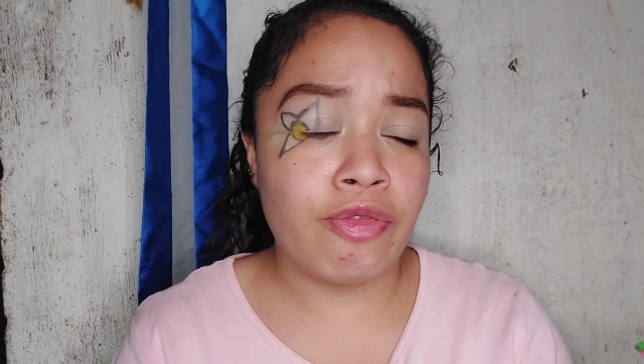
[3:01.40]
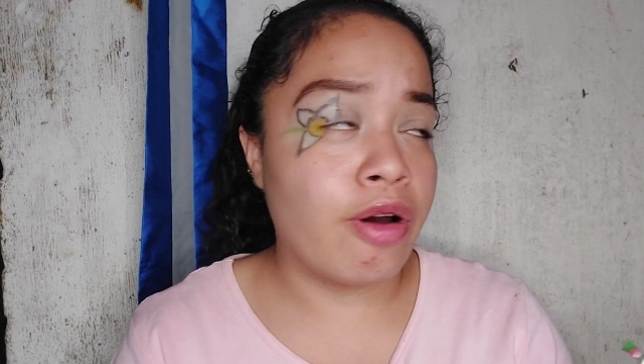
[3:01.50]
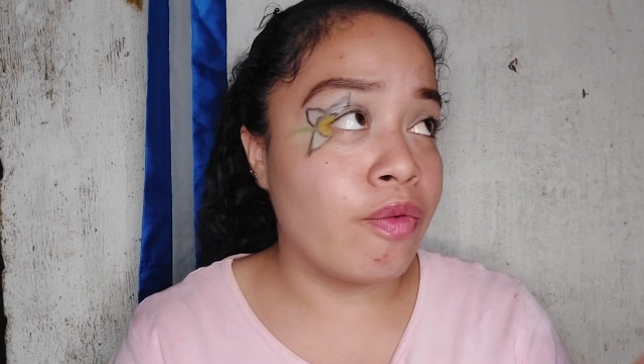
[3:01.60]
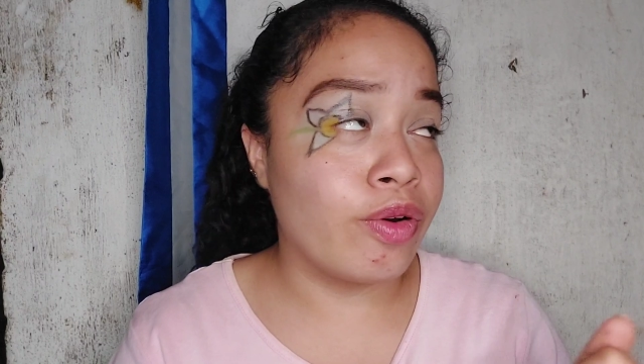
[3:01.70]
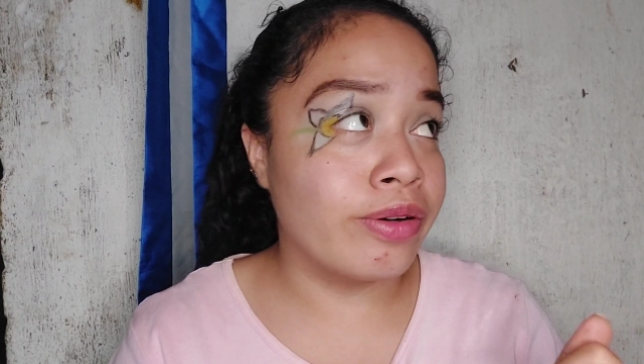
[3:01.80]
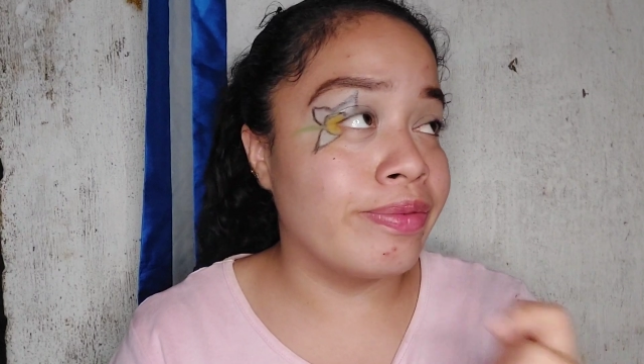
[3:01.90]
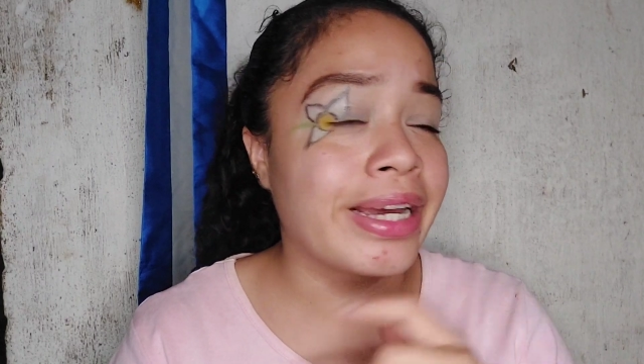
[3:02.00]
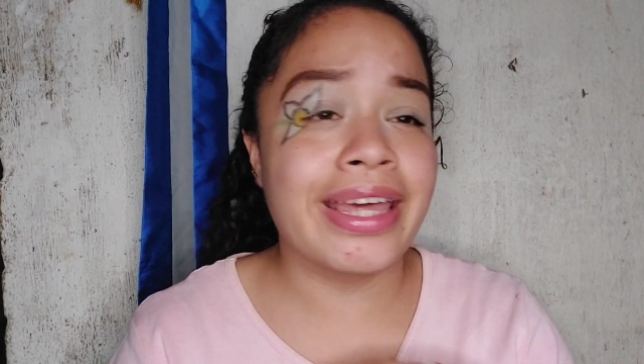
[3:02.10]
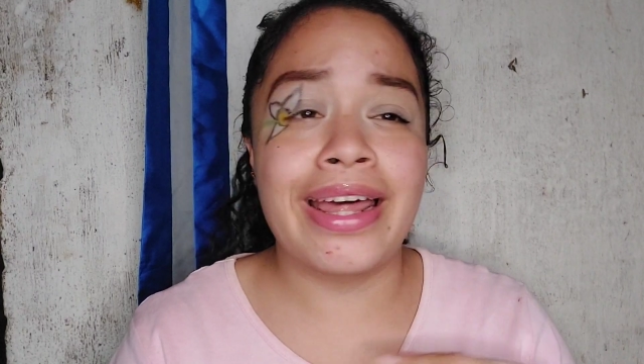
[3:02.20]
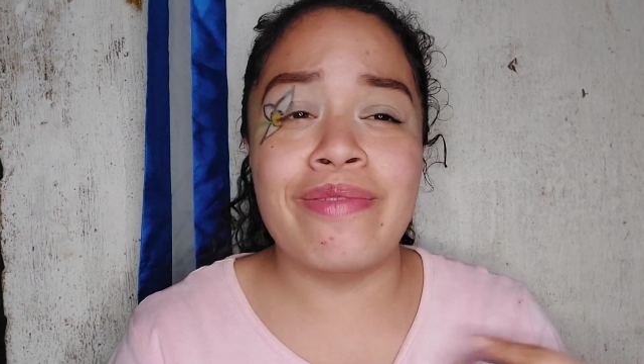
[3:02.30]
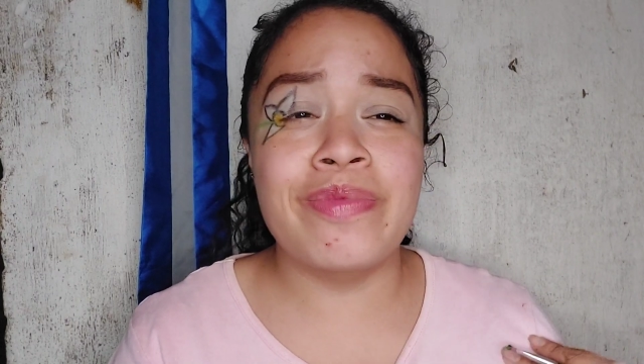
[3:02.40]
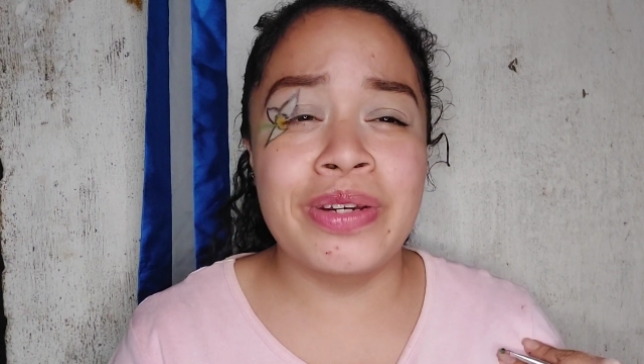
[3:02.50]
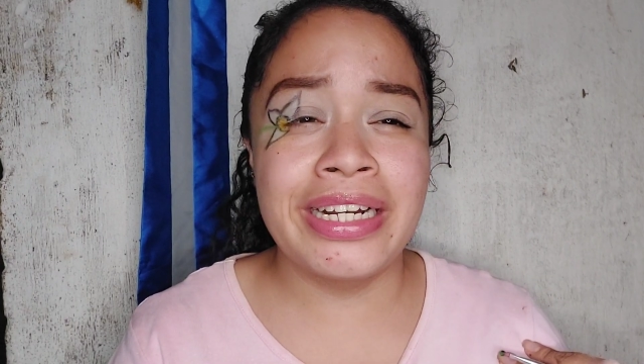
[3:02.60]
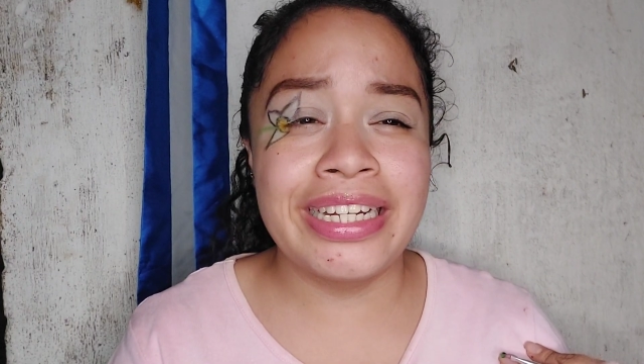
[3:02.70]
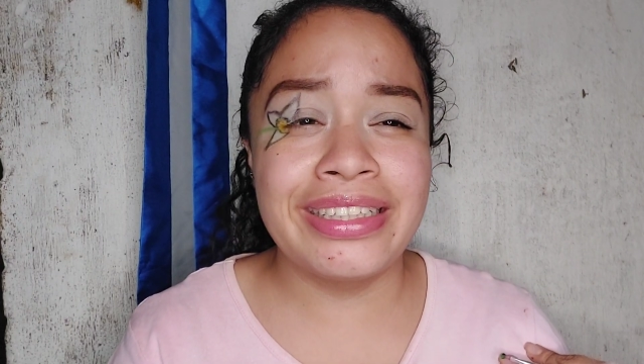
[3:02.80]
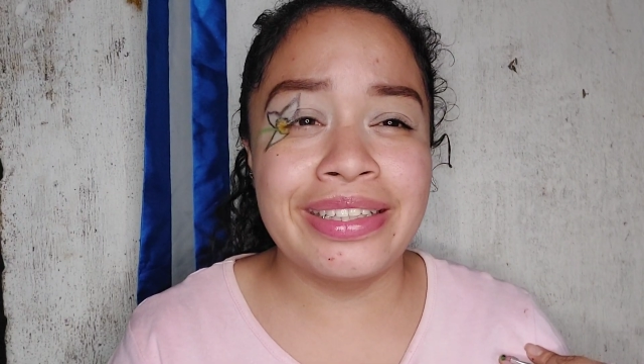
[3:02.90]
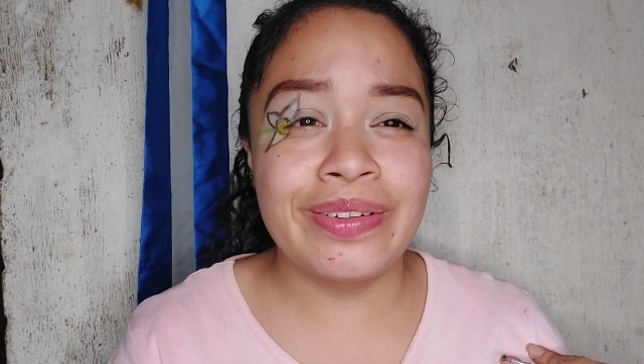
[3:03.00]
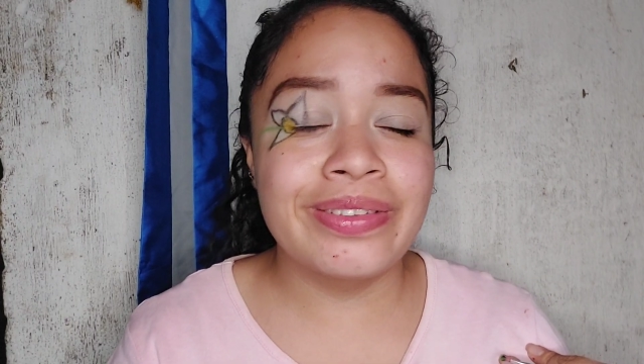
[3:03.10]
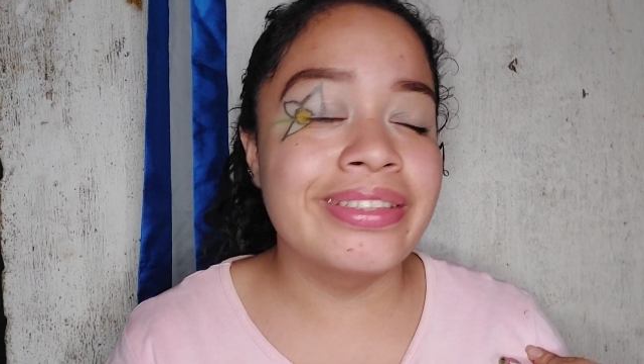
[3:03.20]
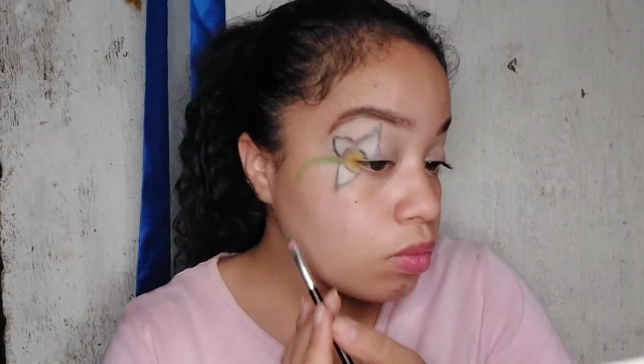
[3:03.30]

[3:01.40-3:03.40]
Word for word: favor. Va a quedar muy lindo.